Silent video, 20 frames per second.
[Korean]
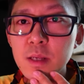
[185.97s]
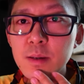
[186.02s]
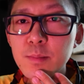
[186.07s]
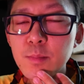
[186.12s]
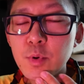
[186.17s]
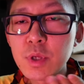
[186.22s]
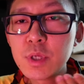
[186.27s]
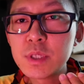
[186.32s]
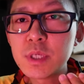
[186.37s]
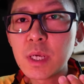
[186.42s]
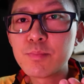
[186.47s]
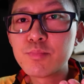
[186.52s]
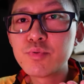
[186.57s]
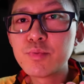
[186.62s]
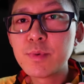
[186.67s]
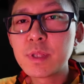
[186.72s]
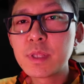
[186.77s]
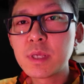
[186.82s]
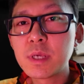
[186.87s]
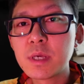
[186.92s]
뭐 이
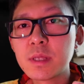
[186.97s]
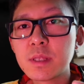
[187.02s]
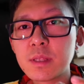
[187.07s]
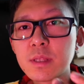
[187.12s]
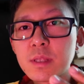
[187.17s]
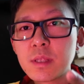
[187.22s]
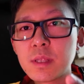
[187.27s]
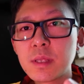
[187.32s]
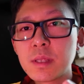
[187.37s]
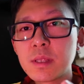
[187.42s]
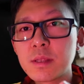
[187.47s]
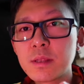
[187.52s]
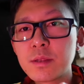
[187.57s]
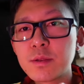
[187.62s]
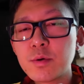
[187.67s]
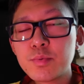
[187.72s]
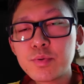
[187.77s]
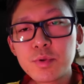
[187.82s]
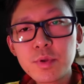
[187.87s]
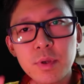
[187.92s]
제품에 대한
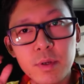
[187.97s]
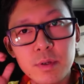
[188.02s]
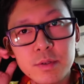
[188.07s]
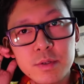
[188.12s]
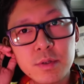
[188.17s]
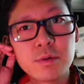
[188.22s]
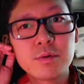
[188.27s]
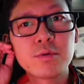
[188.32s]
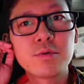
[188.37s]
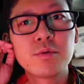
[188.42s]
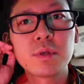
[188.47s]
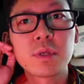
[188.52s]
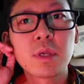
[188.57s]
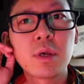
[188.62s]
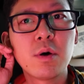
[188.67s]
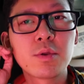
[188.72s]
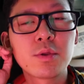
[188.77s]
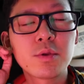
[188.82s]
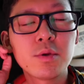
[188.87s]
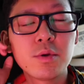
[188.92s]
소프트웨어적으로
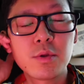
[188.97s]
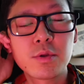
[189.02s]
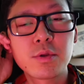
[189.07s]
이렇게 어떤